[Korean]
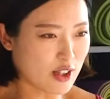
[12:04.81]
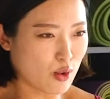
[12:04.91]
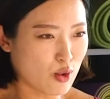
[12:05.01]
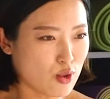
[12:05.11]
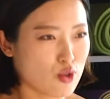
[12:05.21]

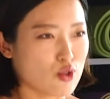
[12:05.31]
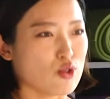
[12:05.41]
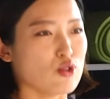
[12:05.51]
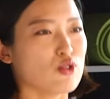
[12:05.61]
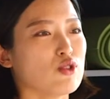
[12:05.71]
끼고
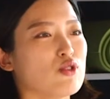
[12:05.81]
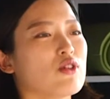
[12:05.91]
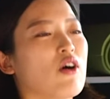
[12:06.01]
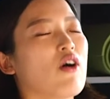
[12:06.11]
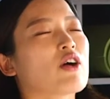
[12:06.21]

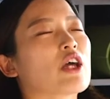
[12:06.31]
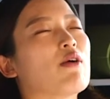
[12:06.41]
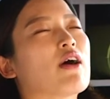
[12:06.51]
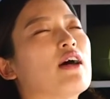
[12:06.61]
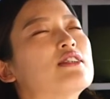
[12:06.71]
쭉
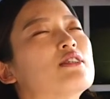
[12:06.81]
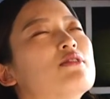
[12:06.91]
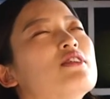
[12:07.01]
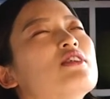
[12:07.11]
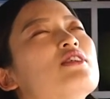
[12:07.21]
어깨와
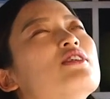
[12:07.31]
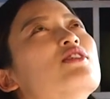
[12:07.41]
가슴을